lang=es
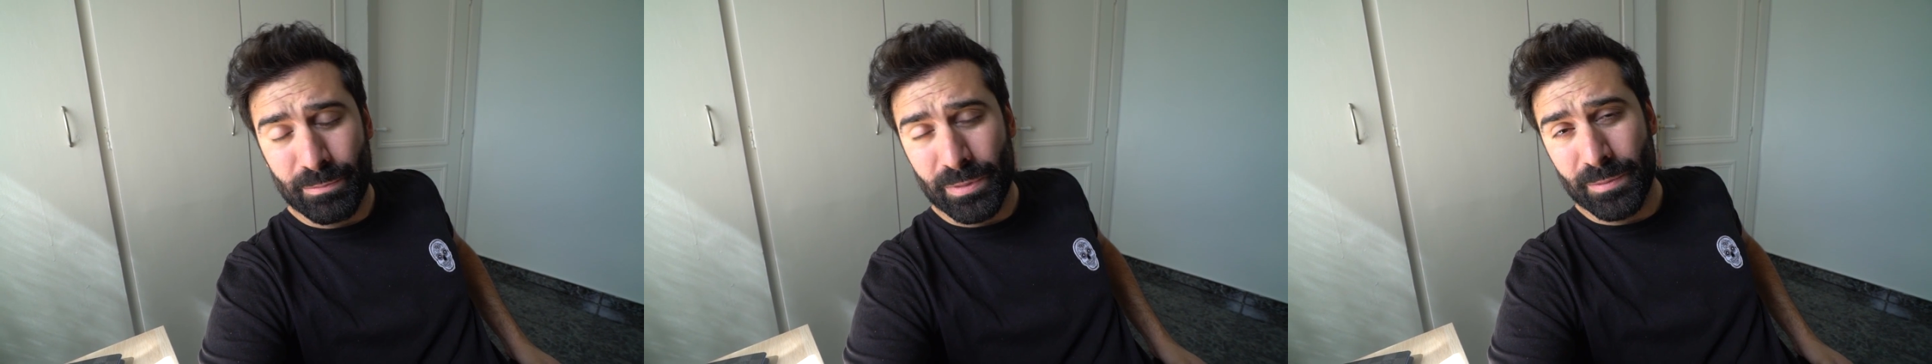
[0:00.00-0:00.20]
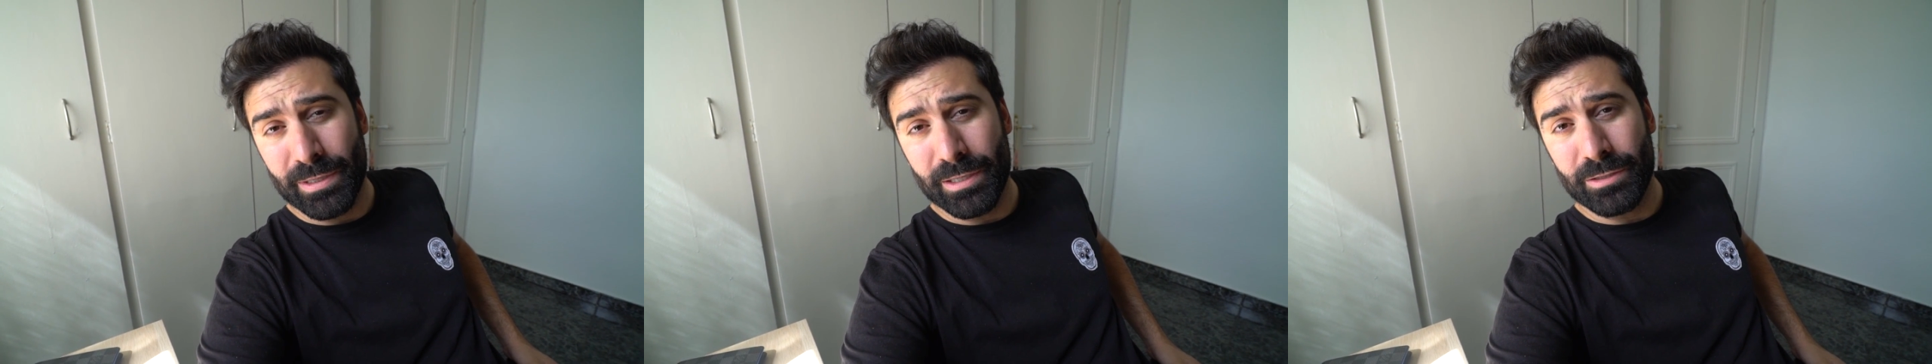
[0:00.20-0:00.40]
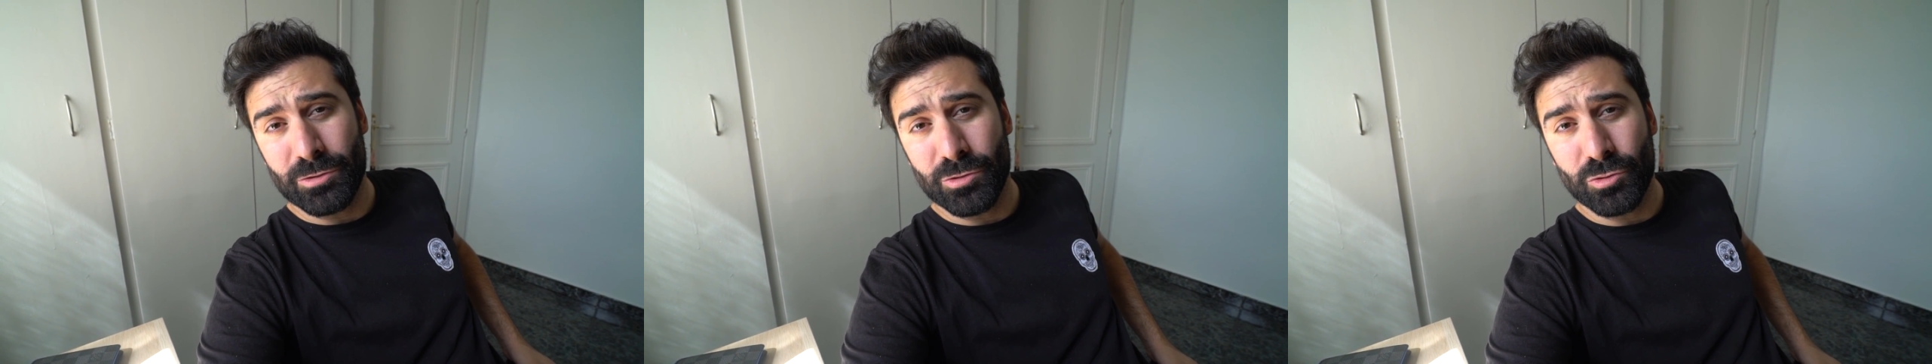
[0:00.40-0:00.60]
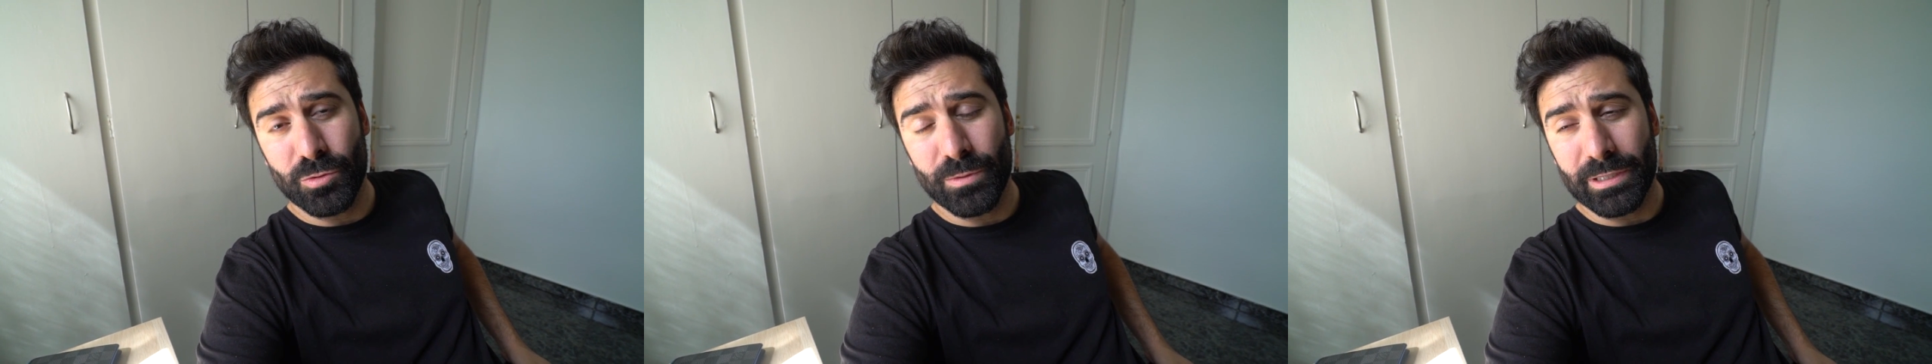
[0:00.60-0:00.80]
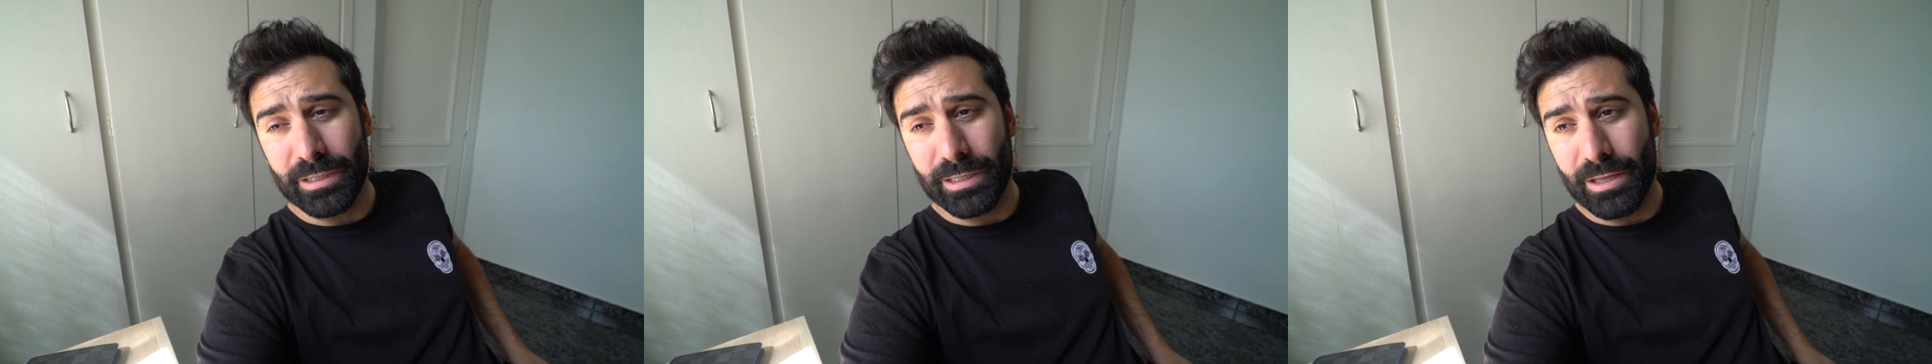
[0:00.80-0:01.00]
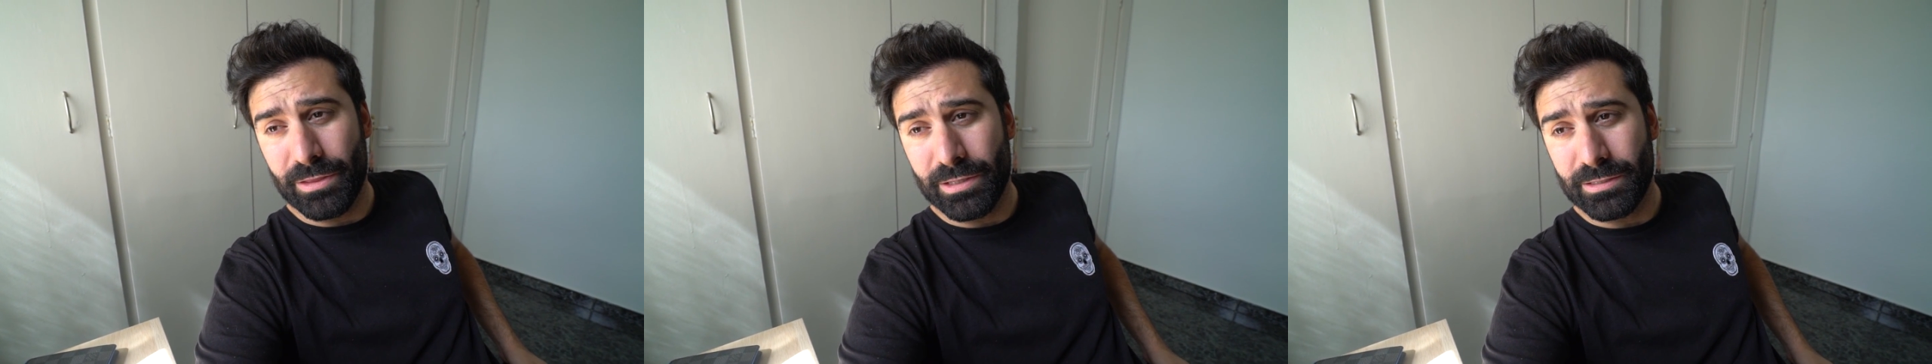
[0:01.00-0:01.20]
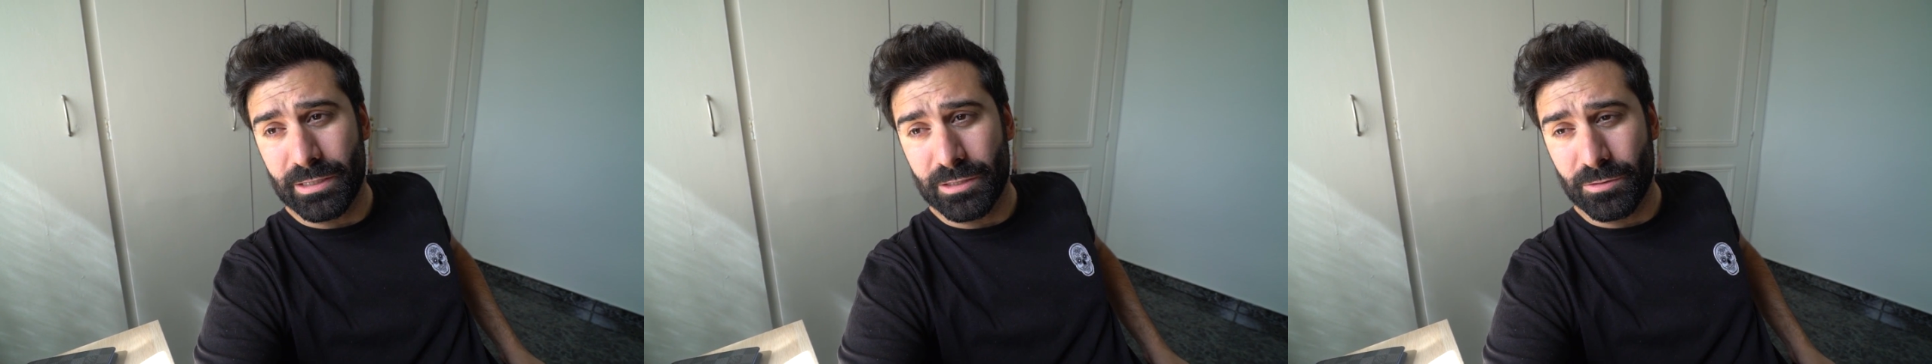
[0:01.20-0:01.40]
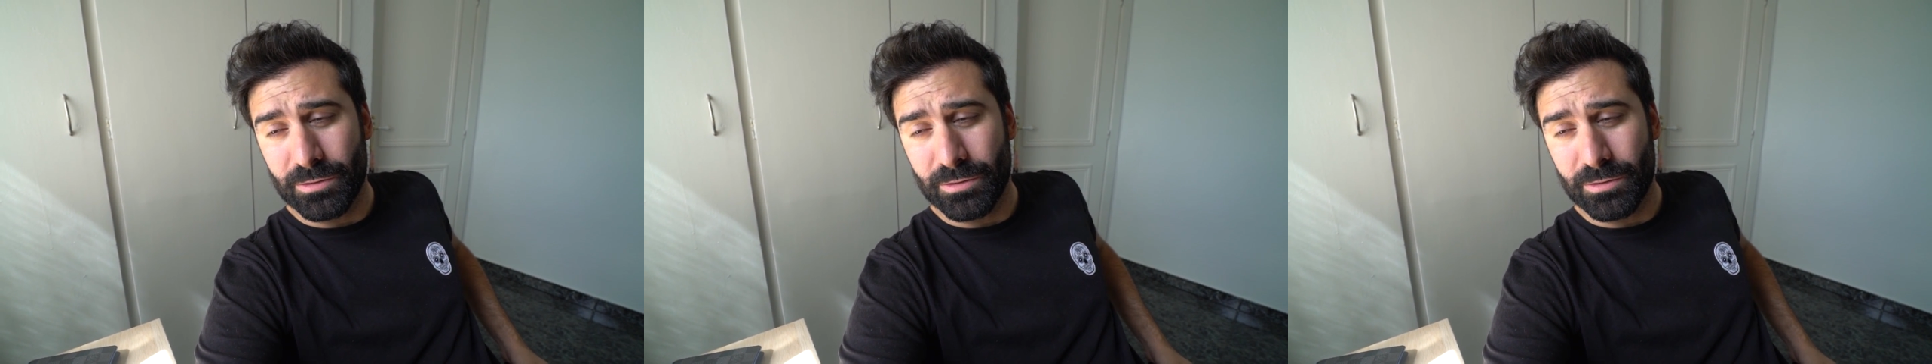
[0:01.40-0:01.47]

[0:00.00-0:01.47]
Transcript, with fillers: primer youtuber que hace estas